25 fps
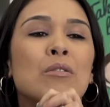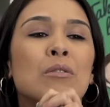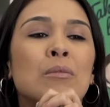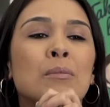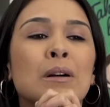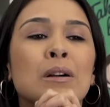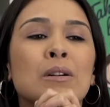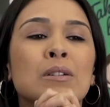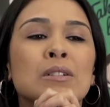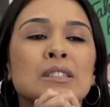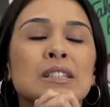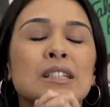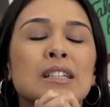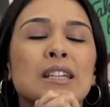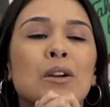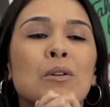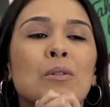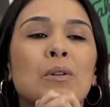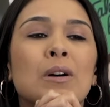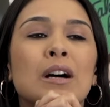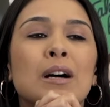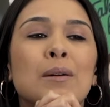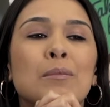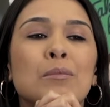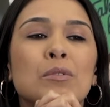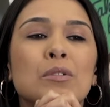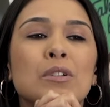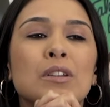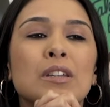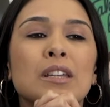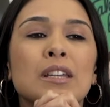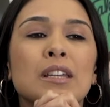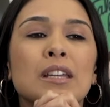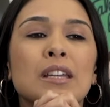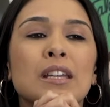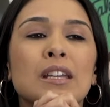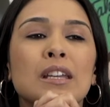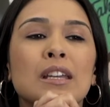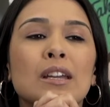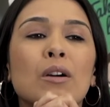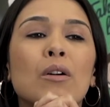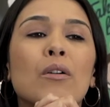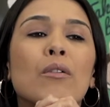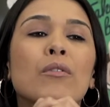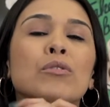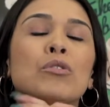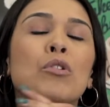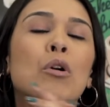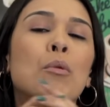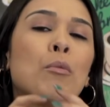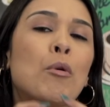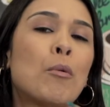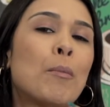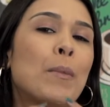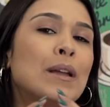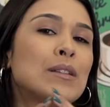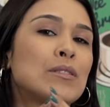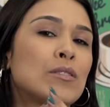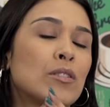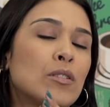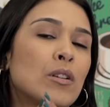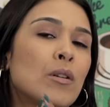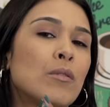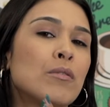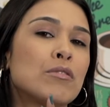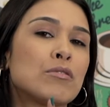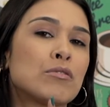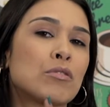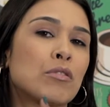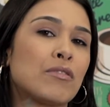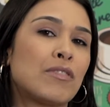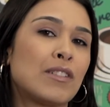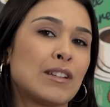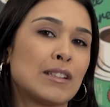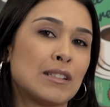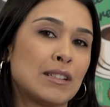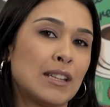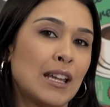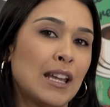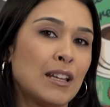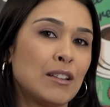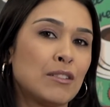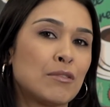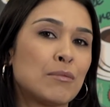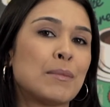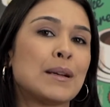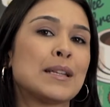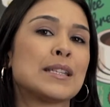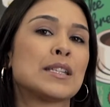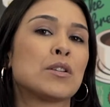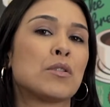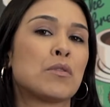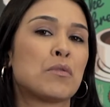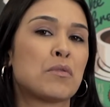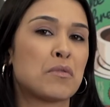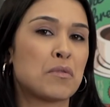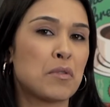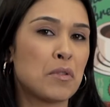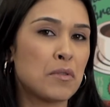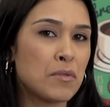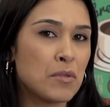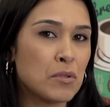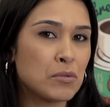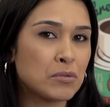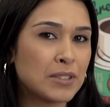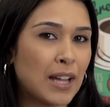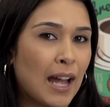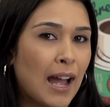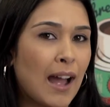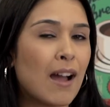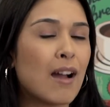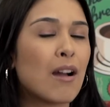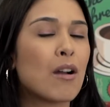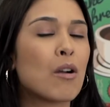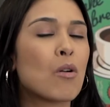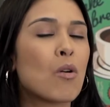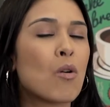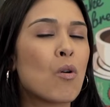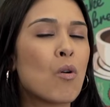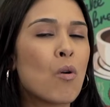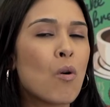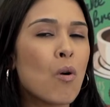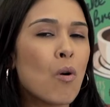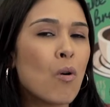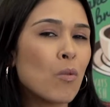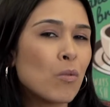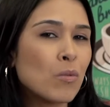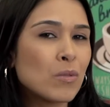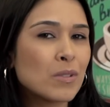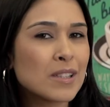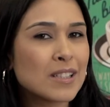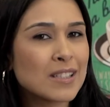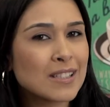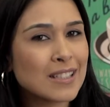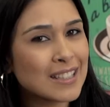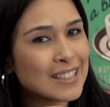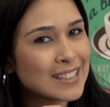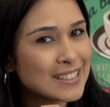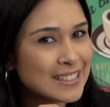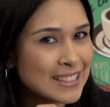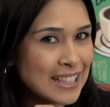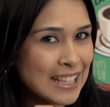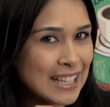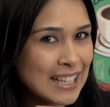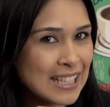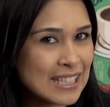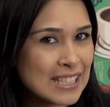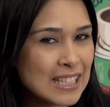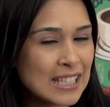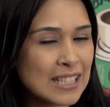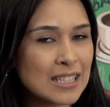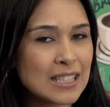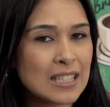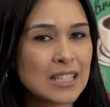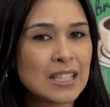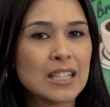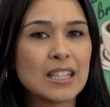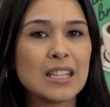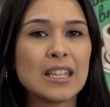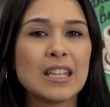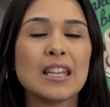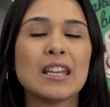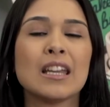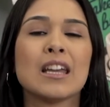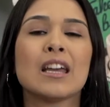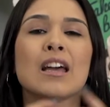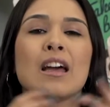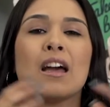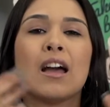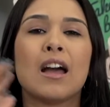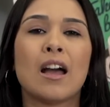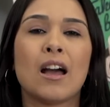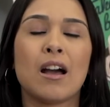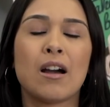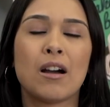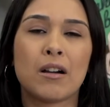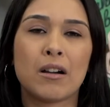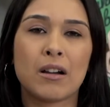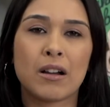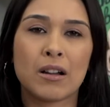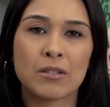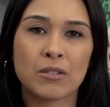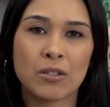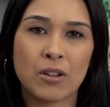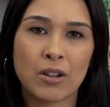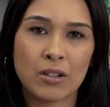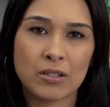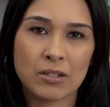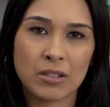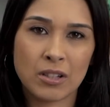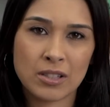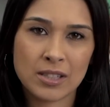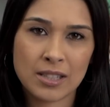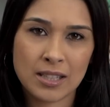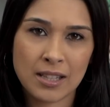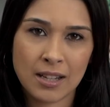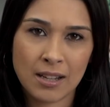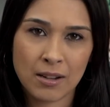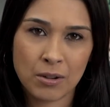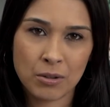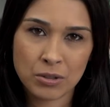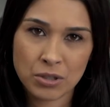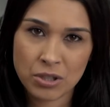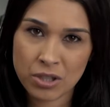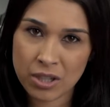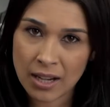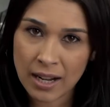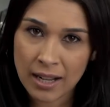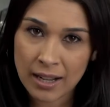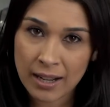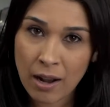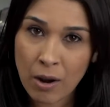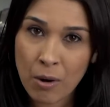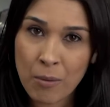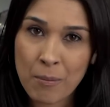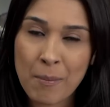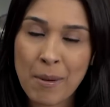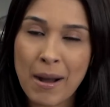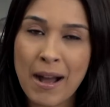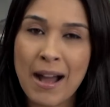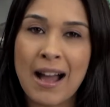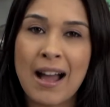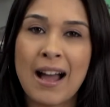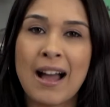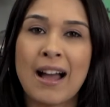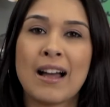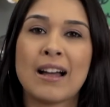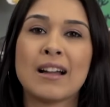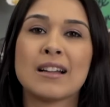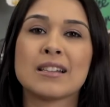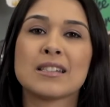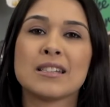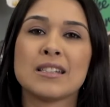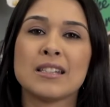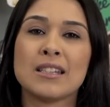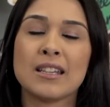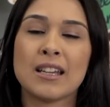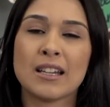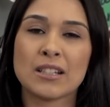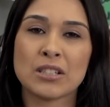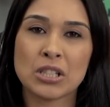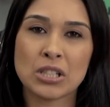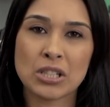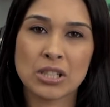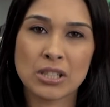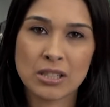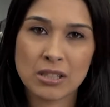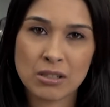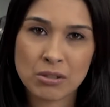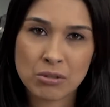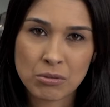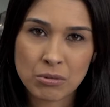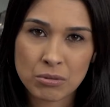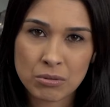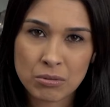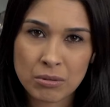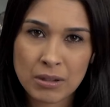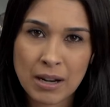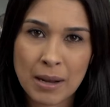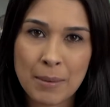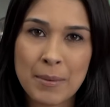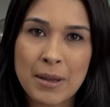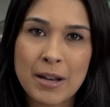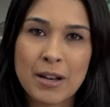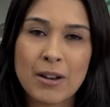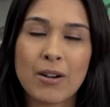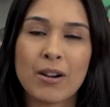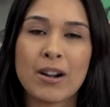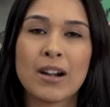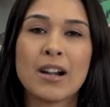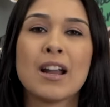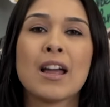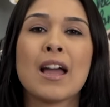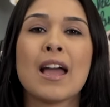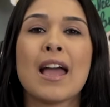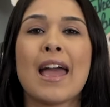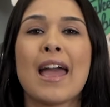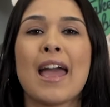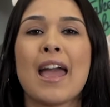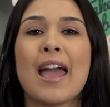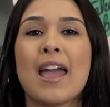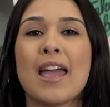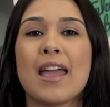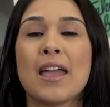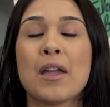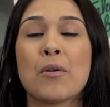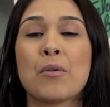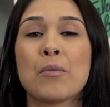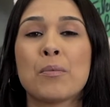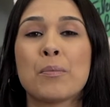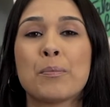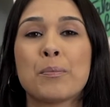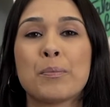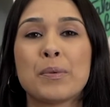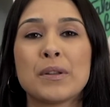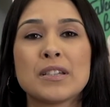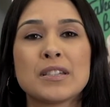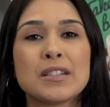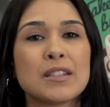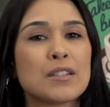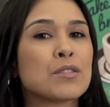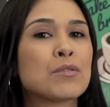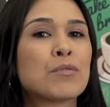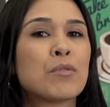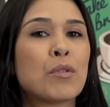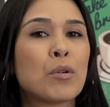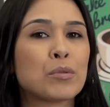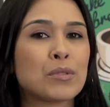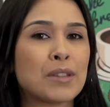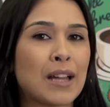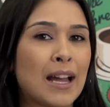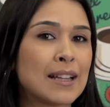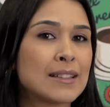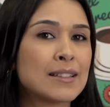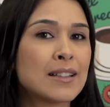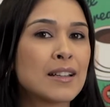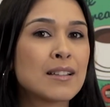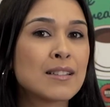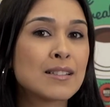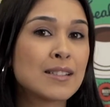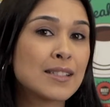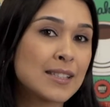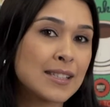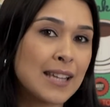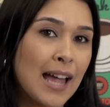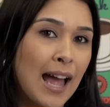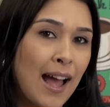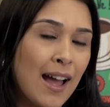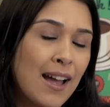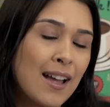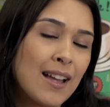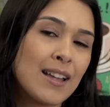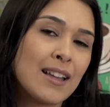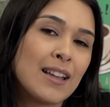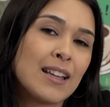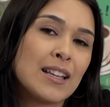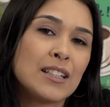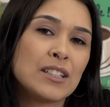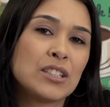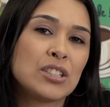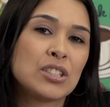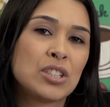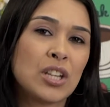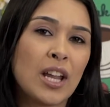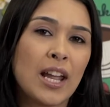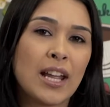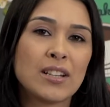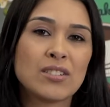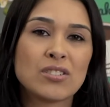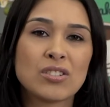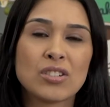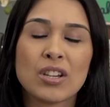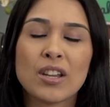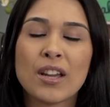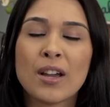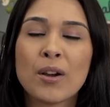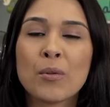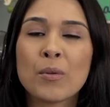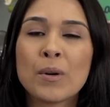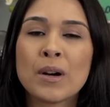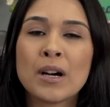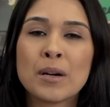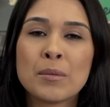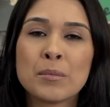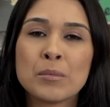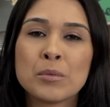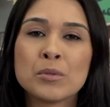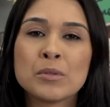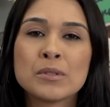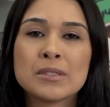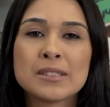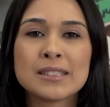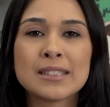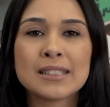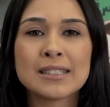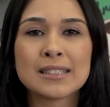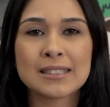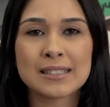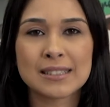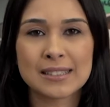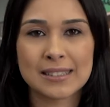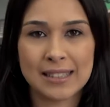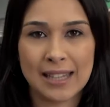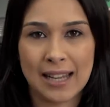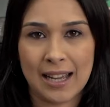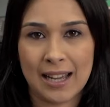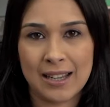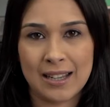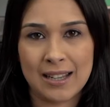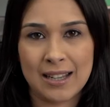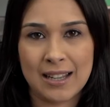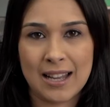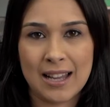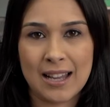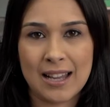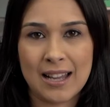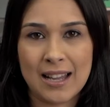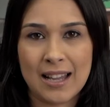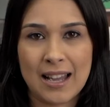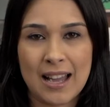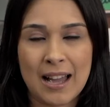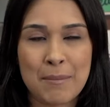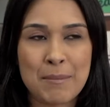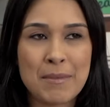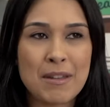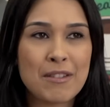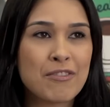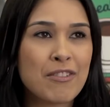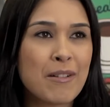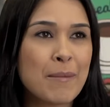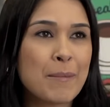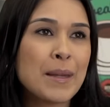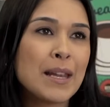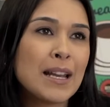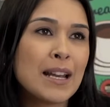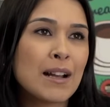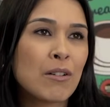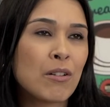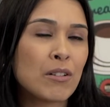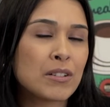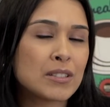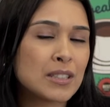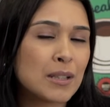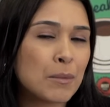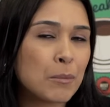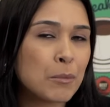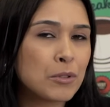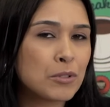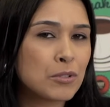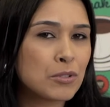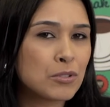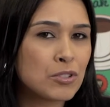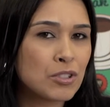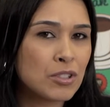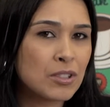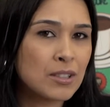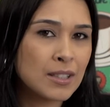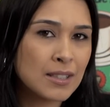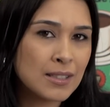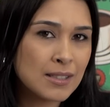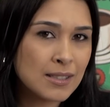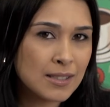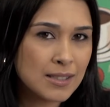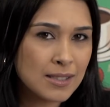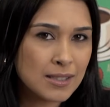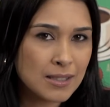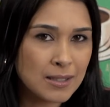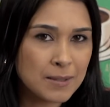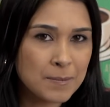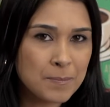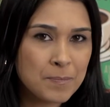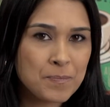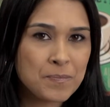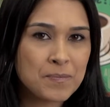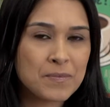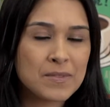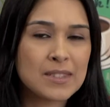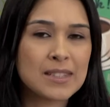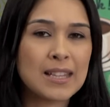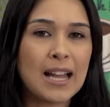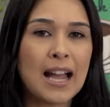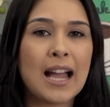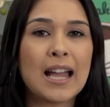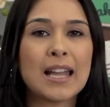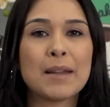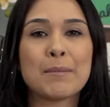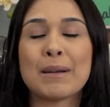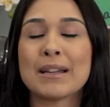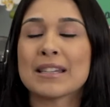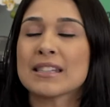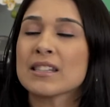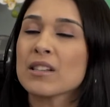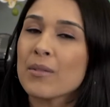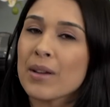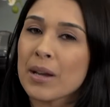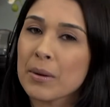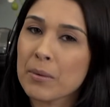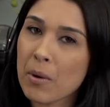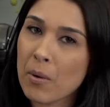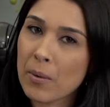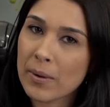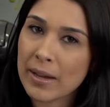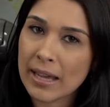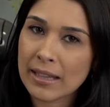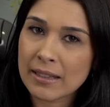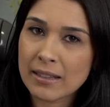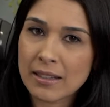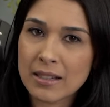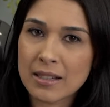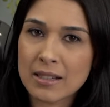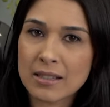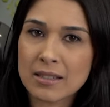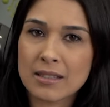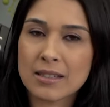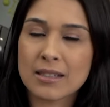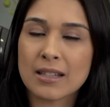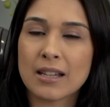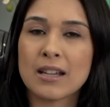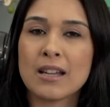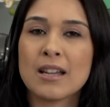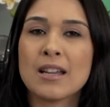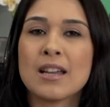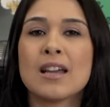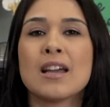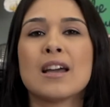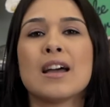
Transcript: Uma coisa que eu amo, que no momento eu não estou fazendo, mas eu vou voltar. Com certeza, assim que a, a nossa rotina acalmar, assim que a gente se estruturar melhor, eu preciso voltar a dançar. Gente, eu amo dançar. A minha família gosta muito de dança, tá? Mas não é qualquer dança.